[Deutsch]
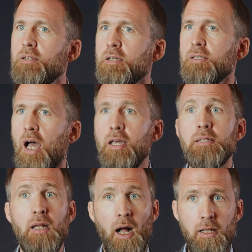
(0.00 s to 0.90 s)
anderes
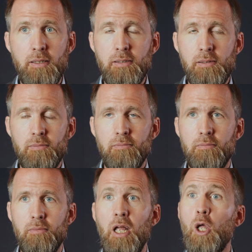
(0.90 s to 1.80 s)
heißt, als
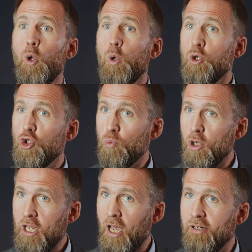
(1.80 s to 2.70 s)
zu
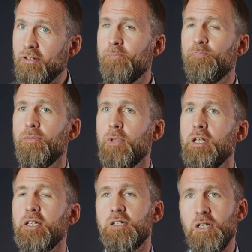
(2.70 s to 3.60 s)
bekennen,
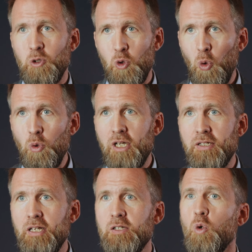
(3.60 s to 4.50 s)
dass sich das
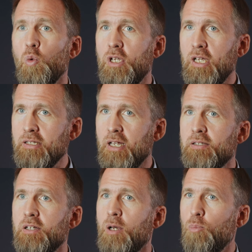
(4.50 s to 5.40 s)
Grundgesetz und die
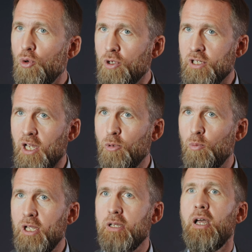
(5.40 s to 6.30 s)
Gesetze der
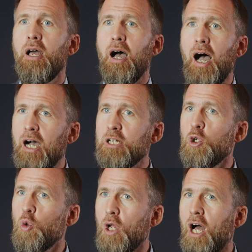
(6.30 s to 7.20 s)
Bundesrepublik
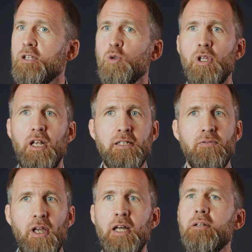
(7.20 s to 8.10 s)
achte und alles
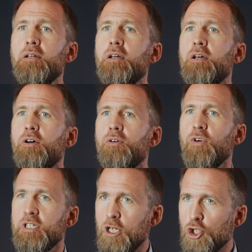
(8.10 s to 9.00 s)
unterlassen werde,
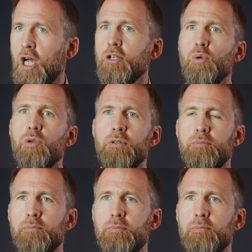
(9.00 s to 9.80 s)
was ihr schaden könnte.